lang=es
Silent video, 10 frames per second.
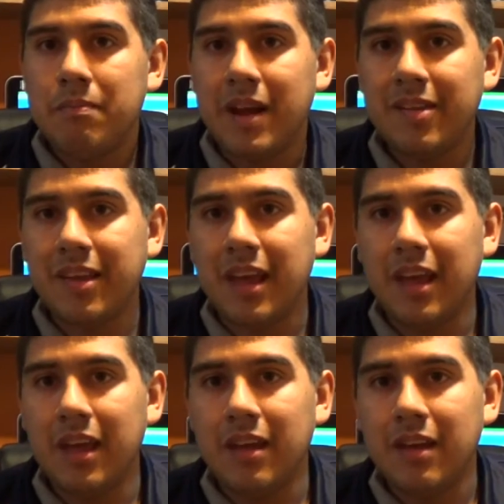Parece
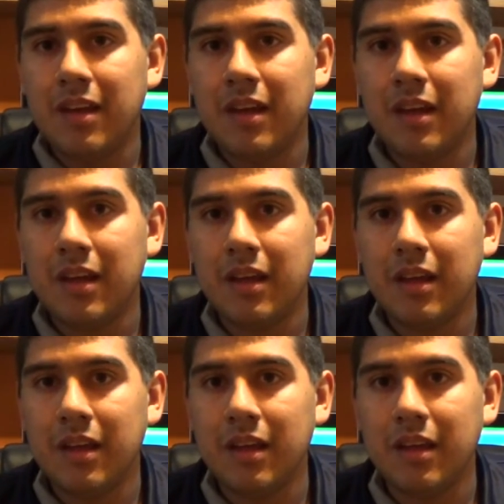que
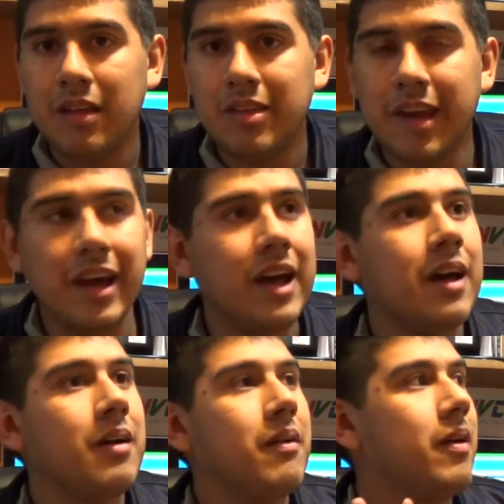
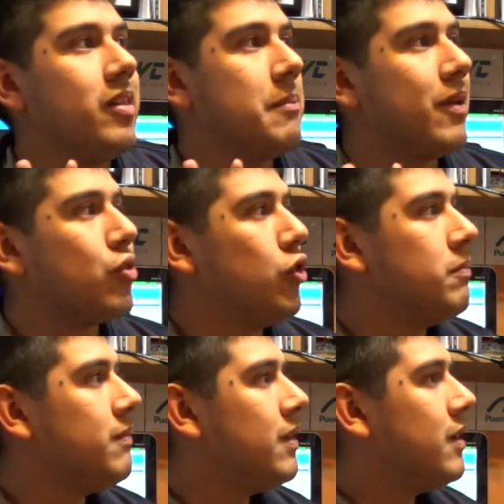ya, ya
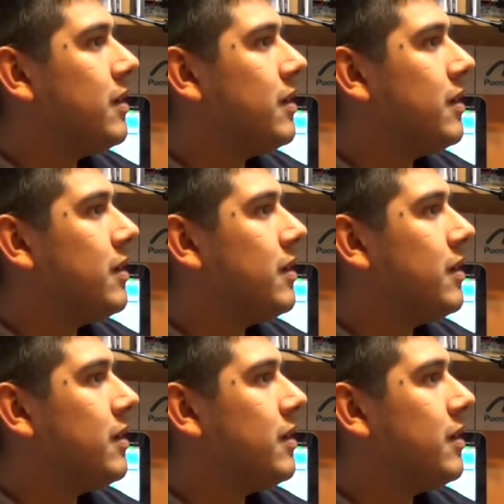pasó,